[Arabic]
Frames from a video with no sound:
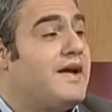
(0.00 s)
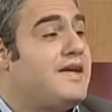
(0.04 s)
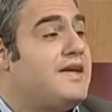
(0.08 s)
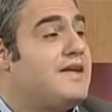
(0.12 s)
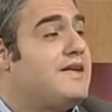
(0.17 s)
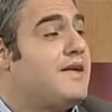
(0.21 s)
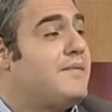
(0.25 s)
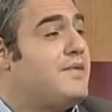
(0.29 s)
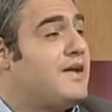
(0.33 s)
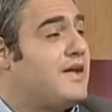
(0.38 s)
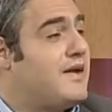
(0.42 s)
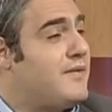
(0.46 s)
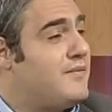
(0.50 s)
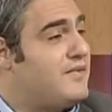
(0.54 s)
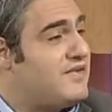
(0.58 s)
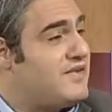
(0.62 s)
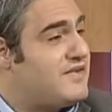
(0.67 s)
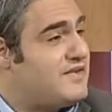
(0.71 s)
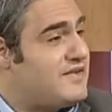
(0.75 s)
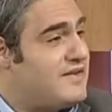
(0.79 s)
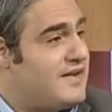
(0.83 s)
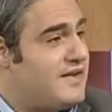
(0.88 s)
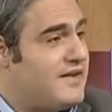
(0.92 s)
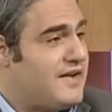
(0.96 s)
اكيد قبل خمس
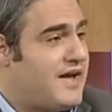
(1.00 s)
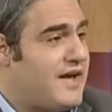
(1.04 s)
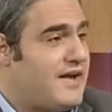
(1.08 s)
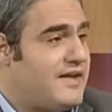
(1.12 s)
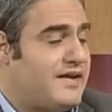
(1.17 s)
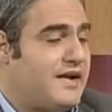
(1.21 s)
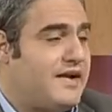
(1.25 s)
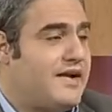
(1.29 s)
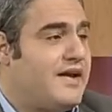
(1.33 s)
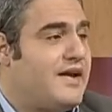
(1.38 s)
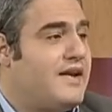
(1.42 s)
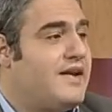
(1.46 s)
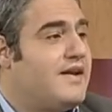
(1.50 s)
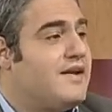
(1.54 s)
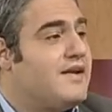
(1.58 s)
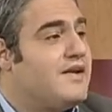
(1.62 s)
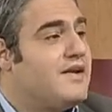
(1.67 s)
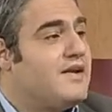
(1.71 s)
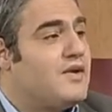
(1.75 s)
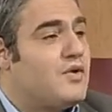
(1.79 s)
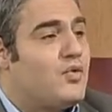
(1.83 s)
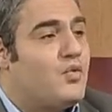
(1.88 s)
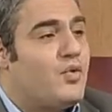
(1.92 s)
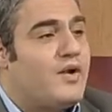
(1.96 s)
سنين كانت اقل
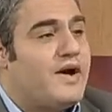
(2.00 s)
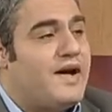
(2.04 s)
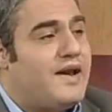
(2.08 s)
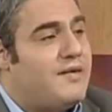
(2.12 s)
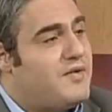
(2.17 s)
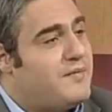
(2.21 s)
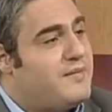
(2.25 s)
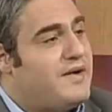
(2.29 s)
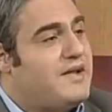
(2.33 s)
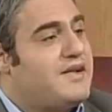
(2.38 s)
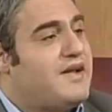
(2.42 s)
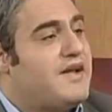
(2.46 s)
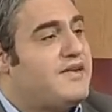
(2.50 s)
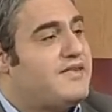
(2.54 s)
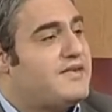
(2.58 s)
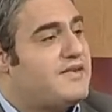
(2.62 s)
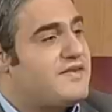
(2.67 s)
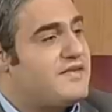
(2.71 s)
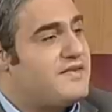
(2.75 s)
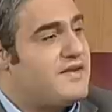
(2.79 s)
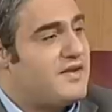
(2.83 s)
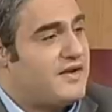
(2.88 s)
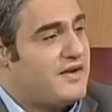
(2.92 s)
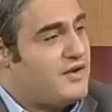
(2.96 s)
وغالبا بعد عشر
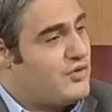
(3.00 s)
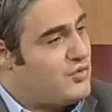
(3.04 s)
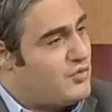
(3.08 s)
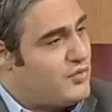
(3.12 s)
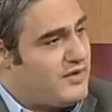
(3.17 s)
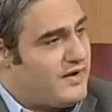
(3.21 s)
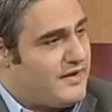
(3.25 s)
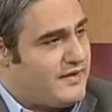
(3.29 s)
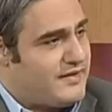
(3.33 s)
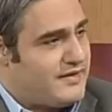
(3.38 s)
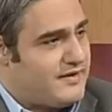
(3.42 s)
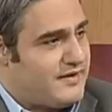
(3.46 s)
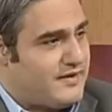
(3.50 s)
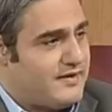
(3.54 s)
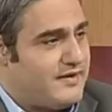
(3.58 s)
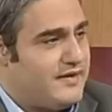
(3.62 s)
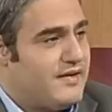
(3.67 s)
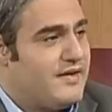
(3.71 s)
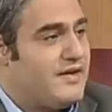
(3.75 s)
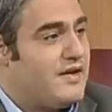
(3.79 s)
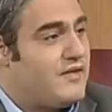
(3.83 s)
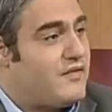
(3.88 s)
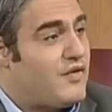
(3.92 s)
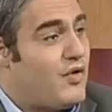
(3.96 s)
سنين رح تكون اكثر
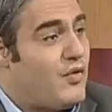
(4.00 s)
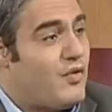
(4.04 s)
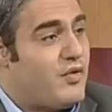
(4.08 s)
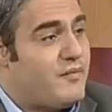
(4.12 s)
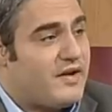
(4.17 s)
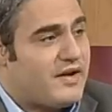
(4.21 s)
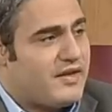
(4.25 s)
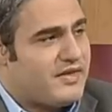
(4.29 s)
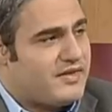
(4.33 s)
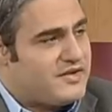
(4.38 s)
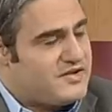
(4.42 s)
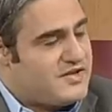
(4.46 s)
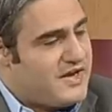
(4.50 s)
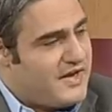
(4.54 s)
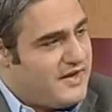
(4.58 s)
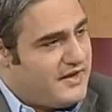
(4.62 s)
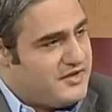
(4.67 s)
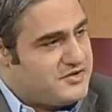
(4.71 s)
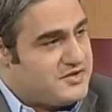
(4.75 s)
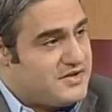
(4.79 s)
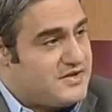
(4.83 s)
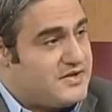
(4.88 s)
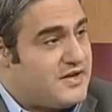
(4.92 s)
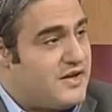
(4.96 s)
فهو مرض شائع
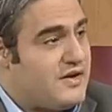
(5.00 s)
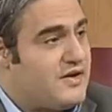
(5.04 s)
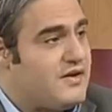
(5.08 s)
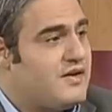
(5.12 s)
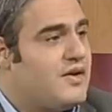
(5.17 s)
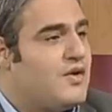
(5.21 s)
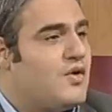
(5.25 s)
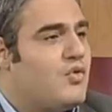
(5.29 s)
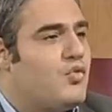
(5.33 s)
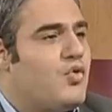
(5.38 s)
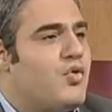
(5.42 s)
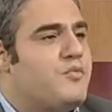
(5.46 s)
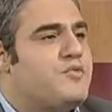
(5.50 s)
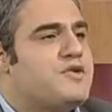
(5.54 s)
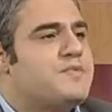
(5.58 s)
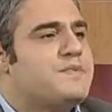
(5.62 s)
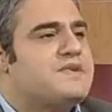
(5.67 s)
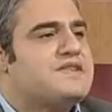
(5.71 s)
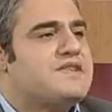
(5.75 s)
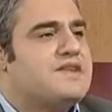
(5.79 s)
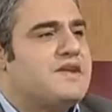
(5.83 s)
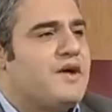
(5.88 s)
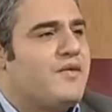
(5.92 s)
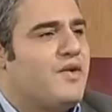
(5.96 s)
جدا وهو مش
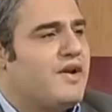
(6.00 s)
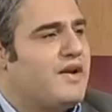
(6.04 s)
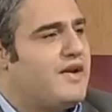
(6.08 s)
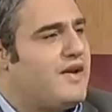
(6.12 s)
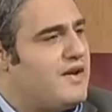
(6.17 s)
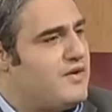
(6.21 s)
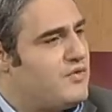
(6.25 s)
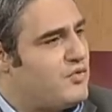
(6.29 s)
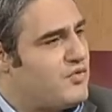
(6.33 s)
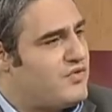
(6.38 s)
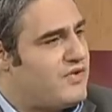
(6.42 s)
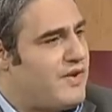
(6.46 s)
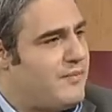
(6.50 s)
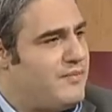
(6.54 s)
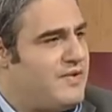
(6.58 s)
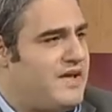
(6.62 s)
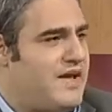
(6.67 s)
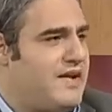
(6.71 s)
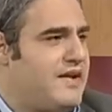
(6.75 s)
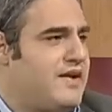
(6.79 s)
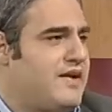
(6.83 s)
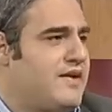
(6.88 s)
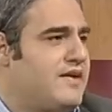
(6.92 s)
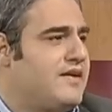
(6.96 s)
بس انه والله انه
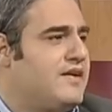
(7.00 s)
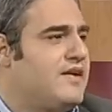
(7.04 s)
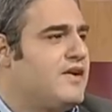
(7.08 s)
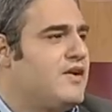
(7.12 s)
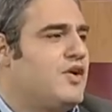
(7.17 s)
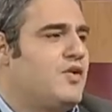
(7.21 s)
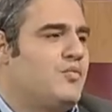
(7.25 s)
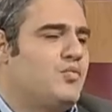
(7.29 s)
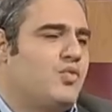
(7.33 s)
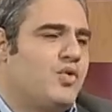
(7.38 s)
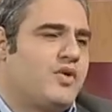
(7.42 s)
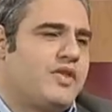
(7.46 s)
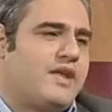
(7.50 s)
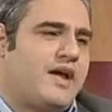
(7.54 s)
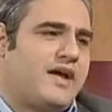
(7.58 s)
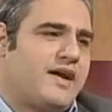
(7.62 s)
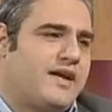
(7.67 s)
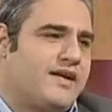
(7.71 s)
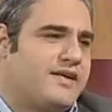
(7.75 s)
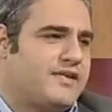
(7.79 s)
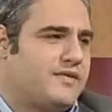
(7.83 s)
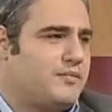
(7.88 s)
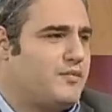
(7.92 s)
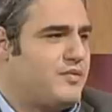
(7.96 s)
صابني انا حموضه
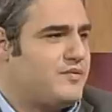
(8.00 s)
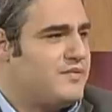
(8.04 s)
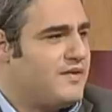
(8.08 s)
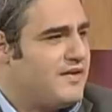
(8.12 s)
خلاص